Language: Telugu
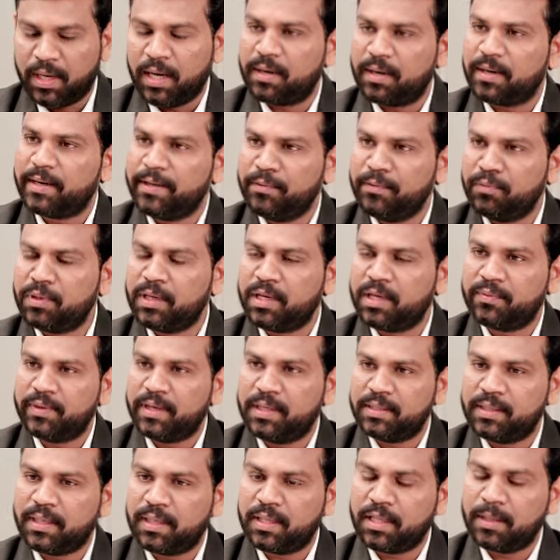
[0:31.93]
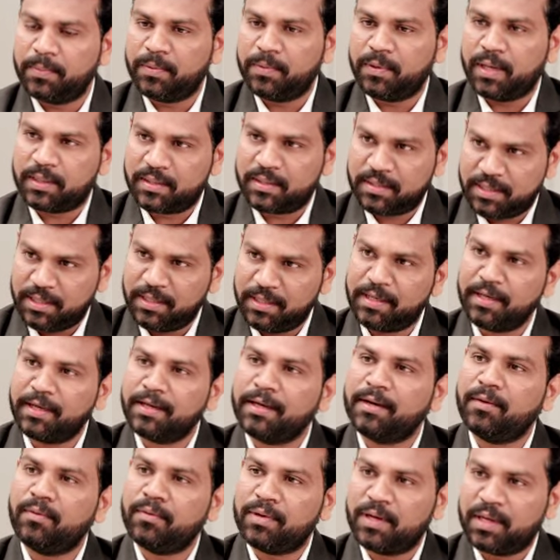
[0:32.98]
ఆల్రెడీ ఉన్నటువంటి దాదాపు
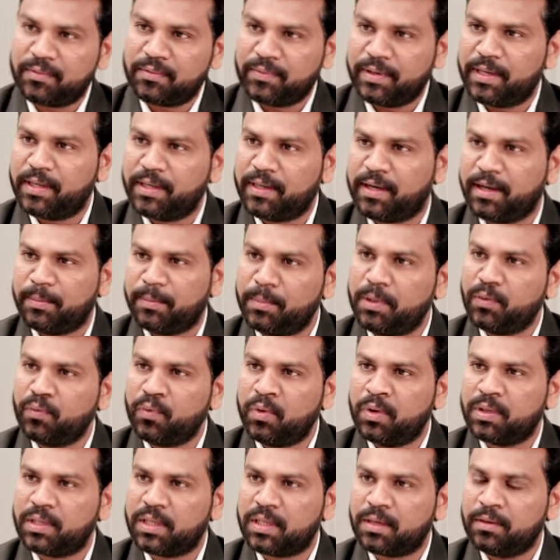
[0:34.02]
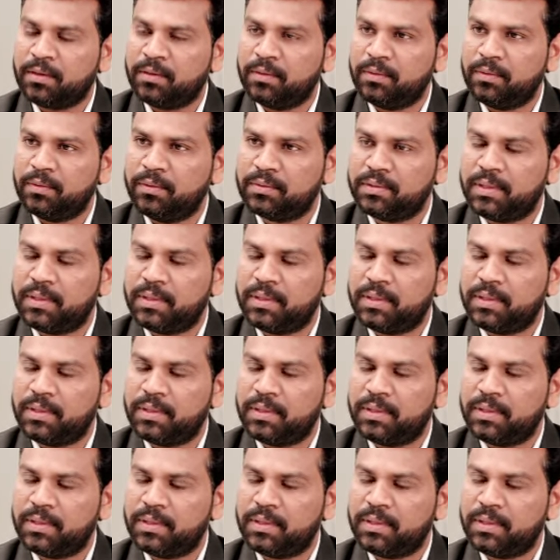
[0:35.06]
అత్యధికంగా ఉన్నటువంటి కమ్మ ఓటర్లు